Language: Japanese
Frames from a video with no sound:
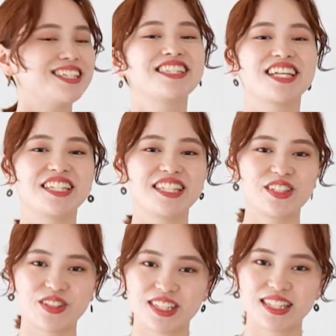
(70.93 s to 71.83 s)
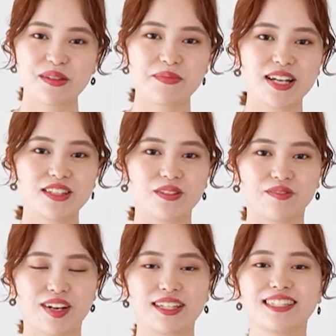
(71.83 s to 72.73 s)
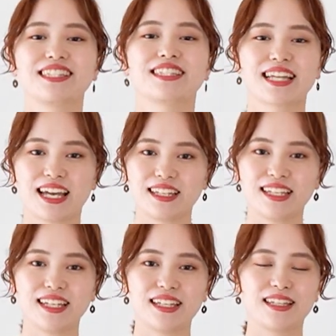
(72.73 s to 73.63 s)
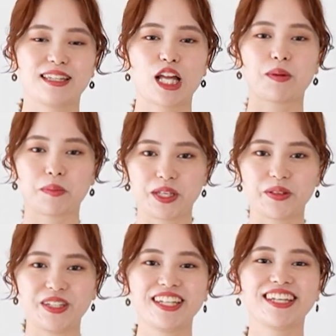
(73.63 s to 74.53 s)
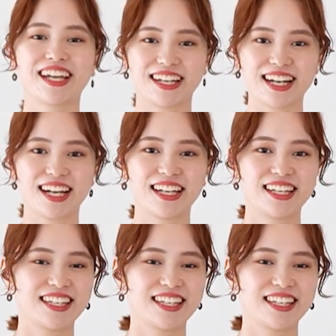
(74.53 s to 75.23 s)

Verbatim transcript: にせんにじゅういちねんバージョンは実際に生身の人間が